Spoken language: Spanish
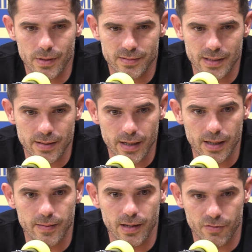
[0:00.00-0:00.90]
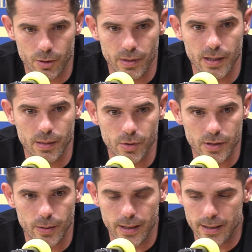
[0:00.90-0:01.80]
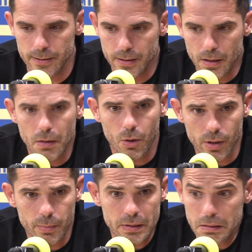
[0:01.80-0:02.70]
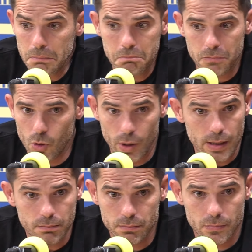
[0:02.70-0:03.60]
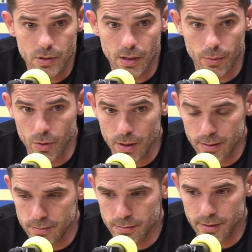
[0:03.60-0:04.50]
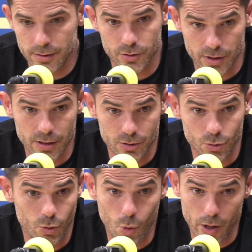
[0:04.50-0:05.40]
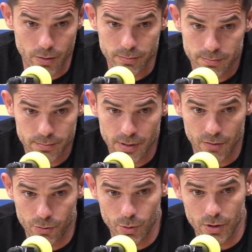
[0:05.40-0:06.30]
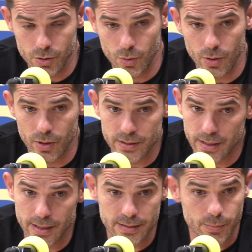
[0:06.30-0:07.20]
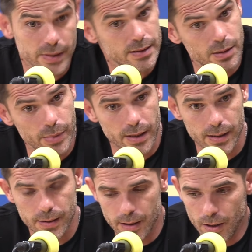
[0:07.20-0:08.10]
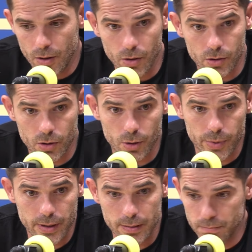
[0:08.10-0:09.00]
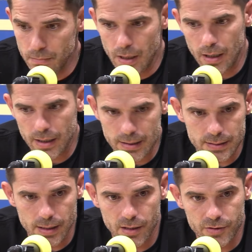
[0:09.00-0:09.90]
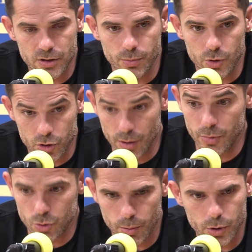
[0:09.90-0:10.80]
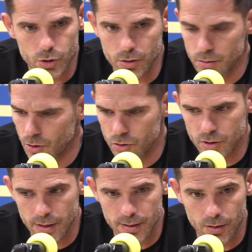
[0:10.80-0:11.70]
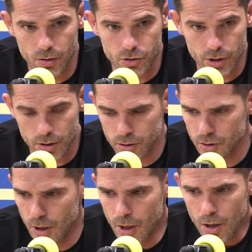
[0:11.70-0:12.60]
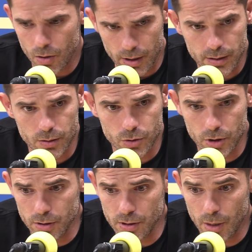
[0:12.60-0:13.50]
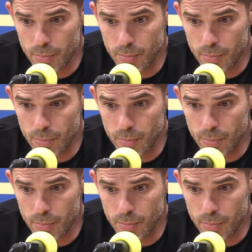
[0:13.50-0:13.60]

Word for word: se entrega, de la forma que el equipo trabaja. Obviamente duele, da bronca, esto es un juego, el fútbol es un juego que se gana, se empata y se pierde. Hoy nos tocó perder. Agradecer a la afición por siempre su apoyo constante con los chicos, con la institución y